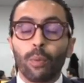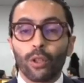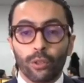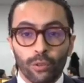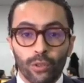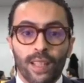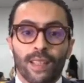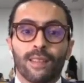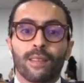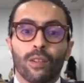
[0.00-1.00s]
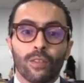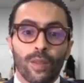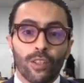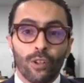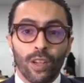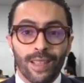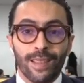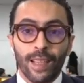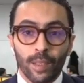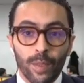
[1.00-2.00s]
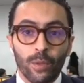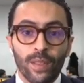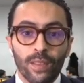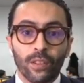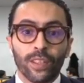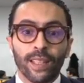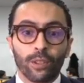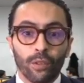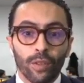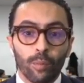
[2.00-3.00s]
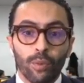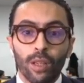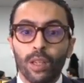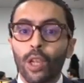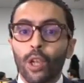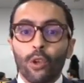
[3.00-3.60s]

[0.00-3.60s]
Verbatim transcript: portes de sa résistance majeure à 5880 points,